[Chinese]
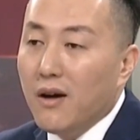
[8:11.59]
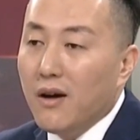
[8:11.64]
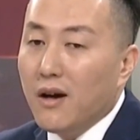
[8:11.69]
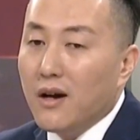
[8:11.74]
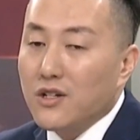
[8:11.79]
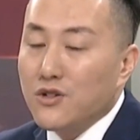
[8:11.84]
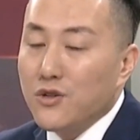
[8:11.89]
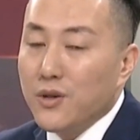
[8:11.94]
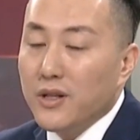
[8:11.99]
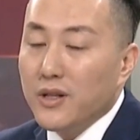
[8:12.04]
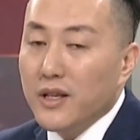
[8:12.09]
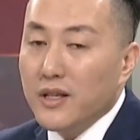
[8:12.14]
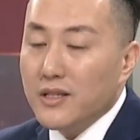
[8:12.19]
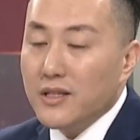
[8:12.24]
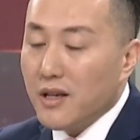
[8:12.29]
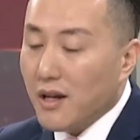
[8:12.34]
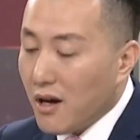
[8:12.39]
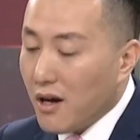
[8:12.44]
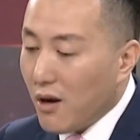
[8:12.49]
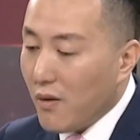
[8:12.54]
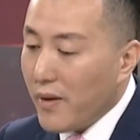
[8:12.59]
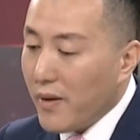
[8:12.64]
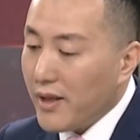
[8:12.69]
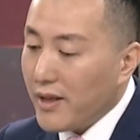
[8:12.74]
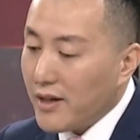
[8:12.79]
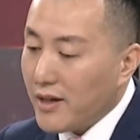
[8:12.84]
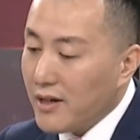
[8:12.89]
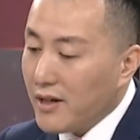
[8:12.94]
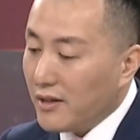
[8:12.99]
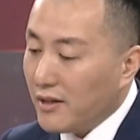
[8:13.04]
啊，追的一些高位
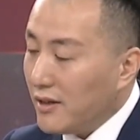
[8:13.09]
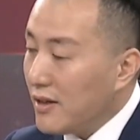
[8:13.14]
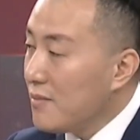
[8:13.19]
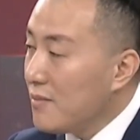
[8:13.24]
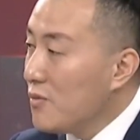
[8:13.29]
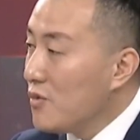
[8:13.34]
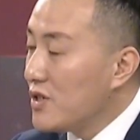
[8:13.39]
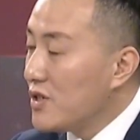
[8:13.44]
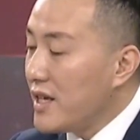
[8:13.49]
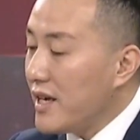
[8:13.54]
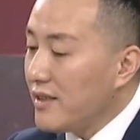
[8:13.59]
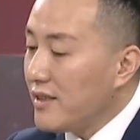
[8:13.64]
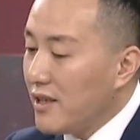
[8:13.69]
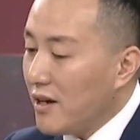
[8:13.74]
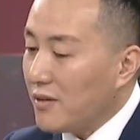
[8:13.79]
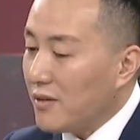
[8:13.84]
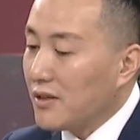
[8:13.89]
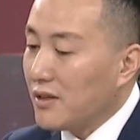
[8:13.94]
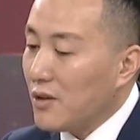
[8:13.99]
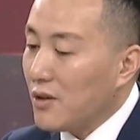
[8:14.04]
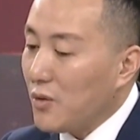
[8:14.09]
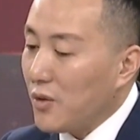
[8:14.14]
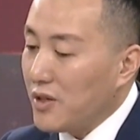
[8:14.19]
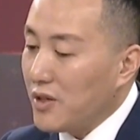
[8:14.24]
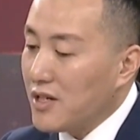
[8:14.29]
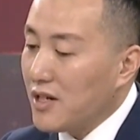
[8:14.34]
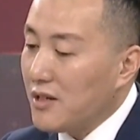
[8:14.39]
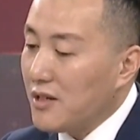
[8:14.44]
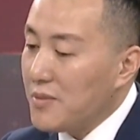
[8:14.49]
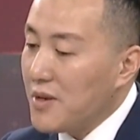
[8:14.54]
的，可能目前调整的回
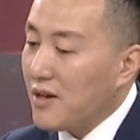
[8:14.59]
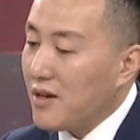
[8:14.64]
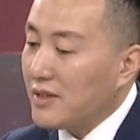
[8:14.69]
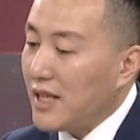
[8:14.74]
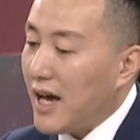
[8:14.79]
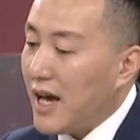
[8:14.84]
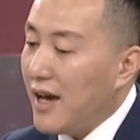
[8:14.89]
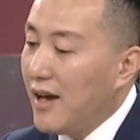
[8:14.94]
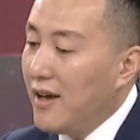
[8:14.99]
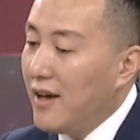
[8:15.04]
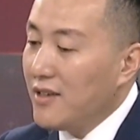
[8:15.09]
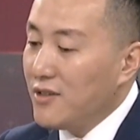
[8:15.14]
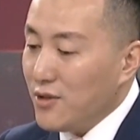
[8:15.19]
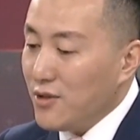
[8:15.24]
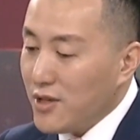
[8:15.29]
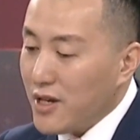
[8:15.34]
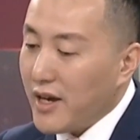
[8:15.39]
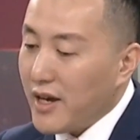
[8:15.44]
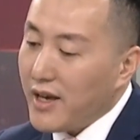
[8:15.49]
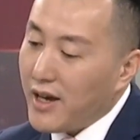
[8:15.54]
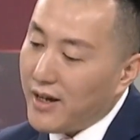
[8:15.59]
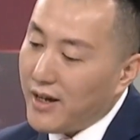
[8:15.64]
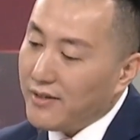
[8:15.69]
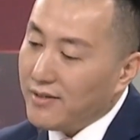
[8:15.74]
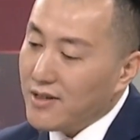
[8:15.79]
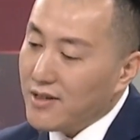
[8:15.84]
撤的比较大，觉得哎呀，